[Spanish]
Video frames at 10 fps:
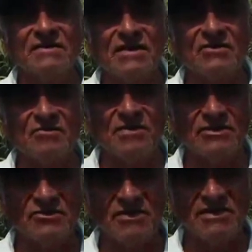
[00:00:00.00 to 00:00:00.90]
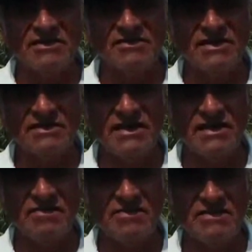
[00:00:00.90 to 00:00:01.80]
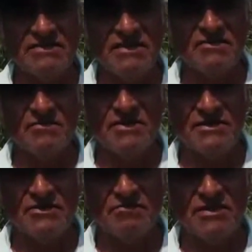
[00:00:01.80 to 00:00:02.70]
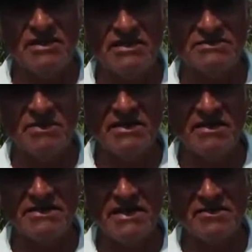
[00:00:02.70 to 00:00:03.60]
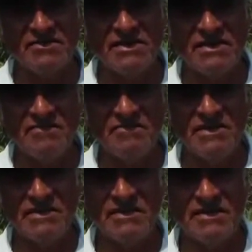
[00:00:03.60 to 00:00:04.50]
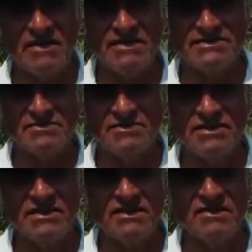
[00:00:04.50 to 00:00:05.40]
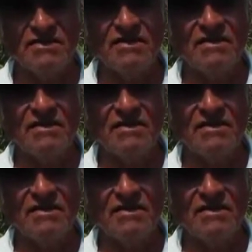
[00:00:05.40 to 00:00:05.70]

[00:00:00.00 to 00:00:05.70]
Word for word: Y comprando veladora diariamente, comprando pilas para andar con la lámpara en la oscuridad.